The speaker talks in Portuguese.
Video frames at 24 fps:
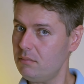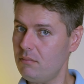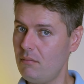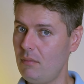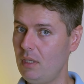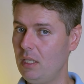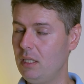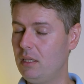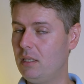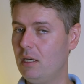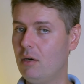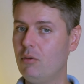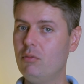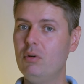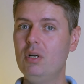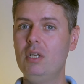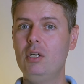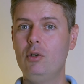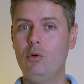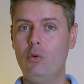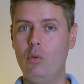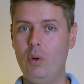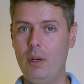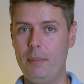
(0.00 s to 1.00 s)
Então,
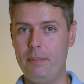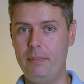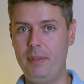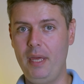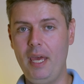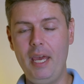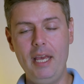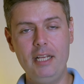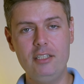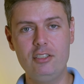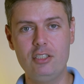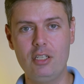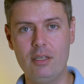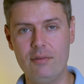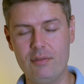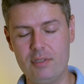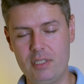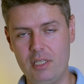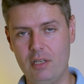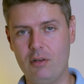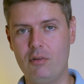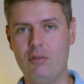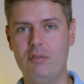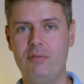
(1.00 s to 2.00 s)
o ambiente que
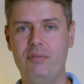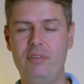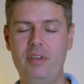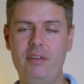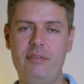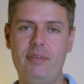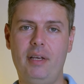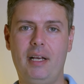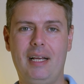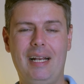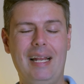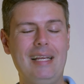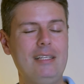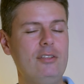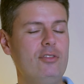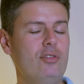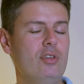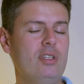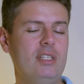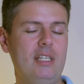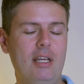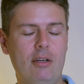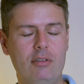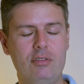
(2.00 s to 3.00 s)
você convive, a classe
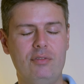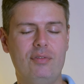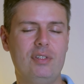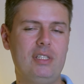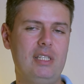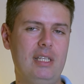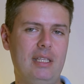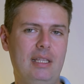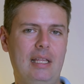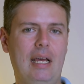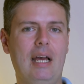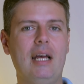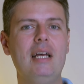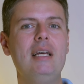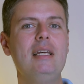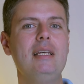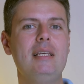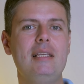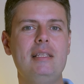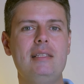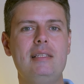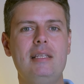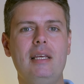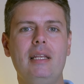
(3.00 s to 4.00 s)
social onde você está
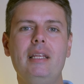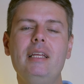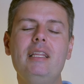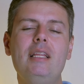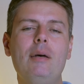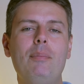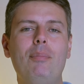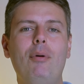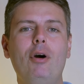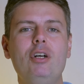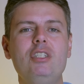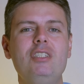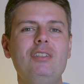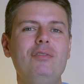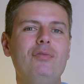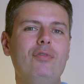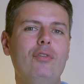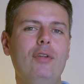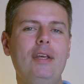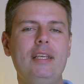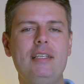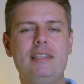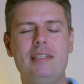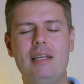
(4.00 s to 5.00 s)
inserida, pode
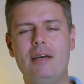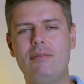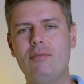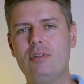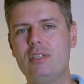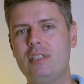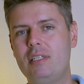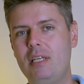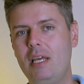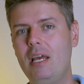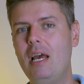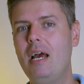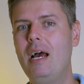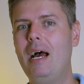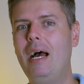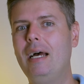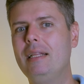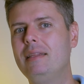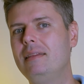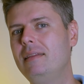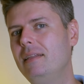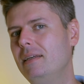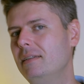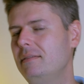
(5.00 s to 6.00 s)
influenciar você a
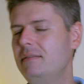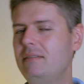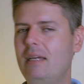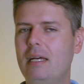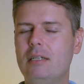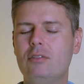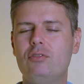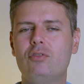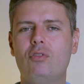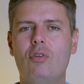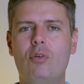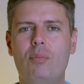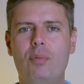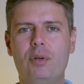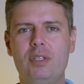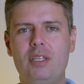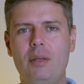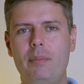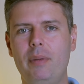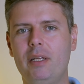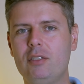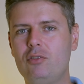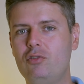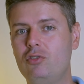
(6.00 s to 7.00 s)
ter certos
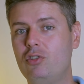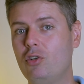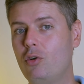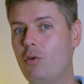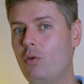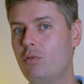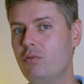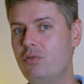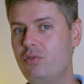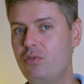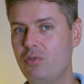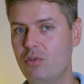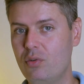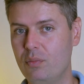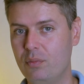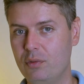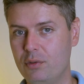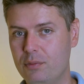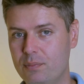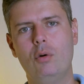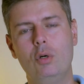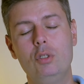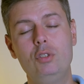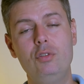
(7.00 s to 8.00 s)
comportamentos de
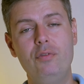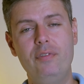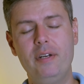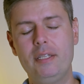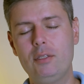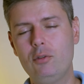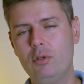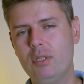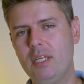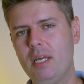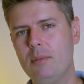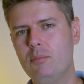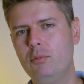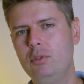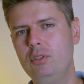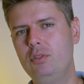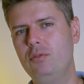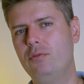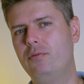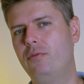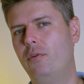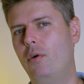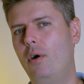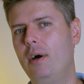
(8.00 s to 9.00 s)
consumo. Outro fator que é
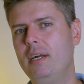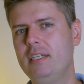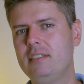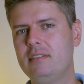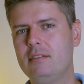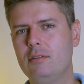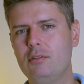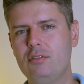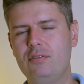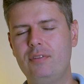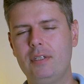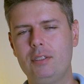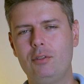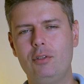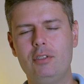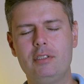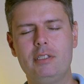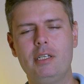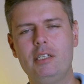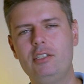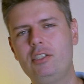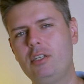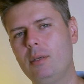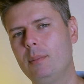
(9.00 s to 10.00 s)
muito forte são os fatores
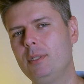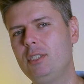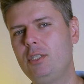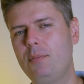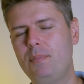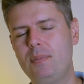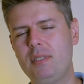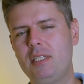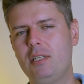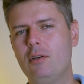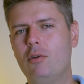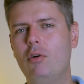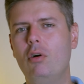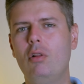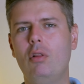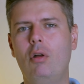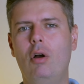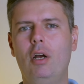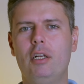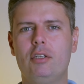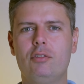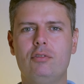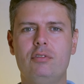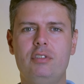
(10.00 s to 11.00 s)
que a gente chama de
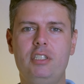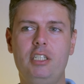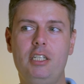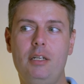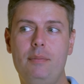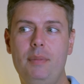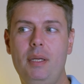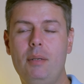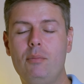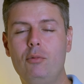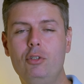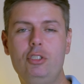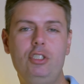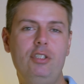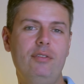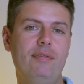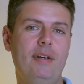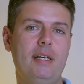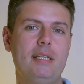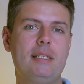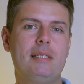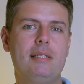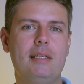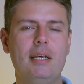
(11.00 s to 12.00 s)
psicológicos, ou seja, a minha
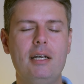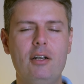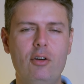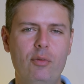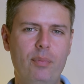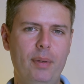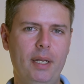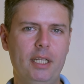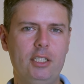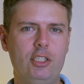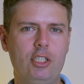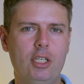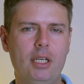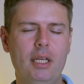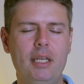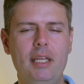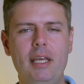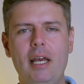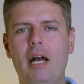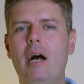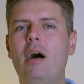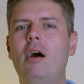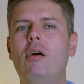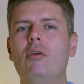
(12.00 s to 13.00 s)
motivação para
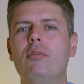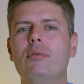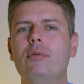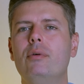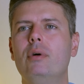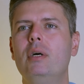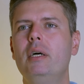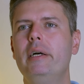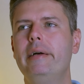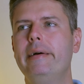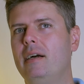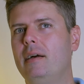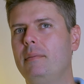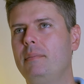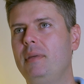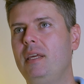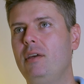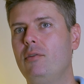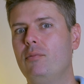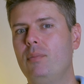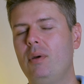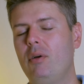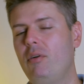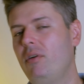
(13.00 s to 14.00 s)
adquirir algo, a
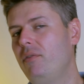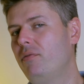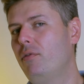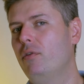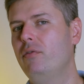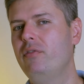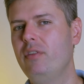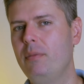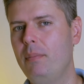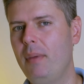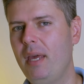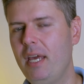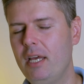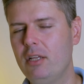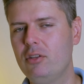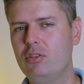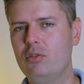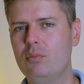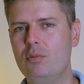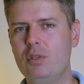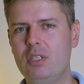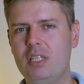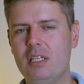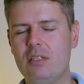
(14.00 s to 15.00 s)
minha, o meu
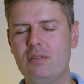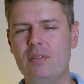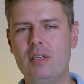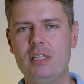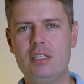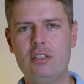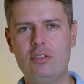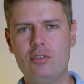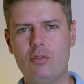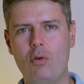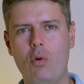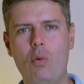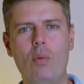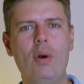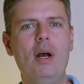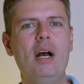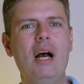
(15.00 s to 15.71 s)
envolvimento muitas vezes com